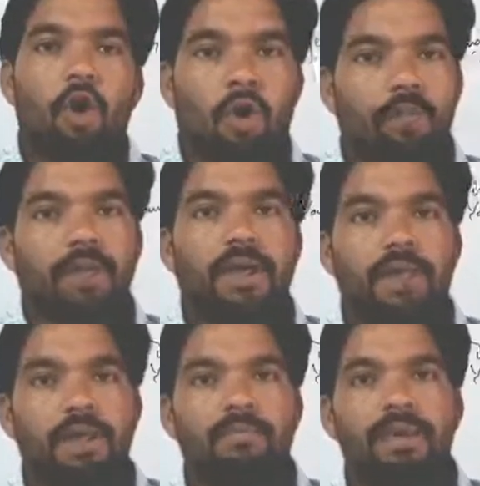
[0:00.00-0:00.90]
और फिर
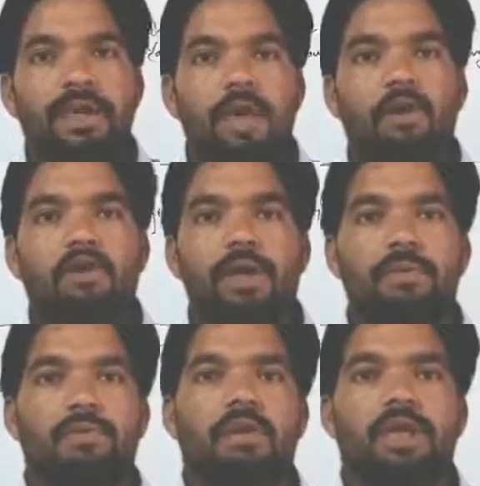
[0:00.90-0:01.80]
रिटर्न में ग्राहक को ये
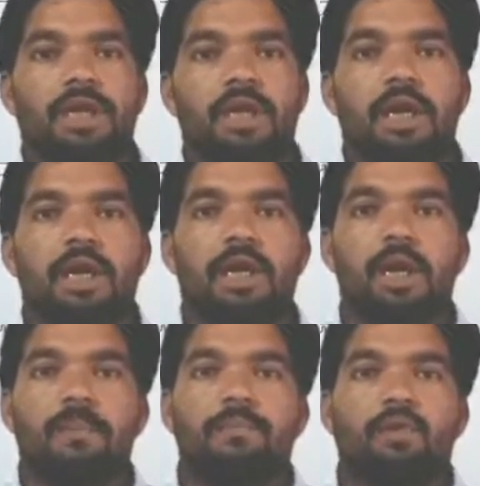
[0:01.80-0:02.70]
भी बोलते हैं कि अगर
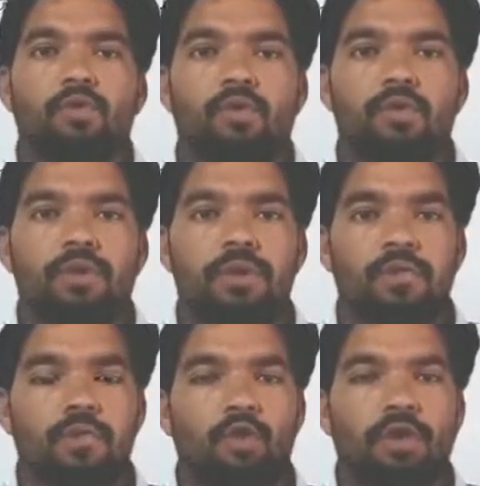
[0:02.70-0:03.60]
आपको
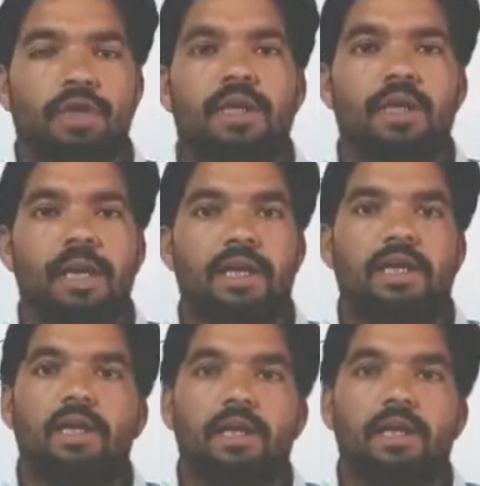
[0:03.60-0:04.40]
इसमें कोई दिक्कत आई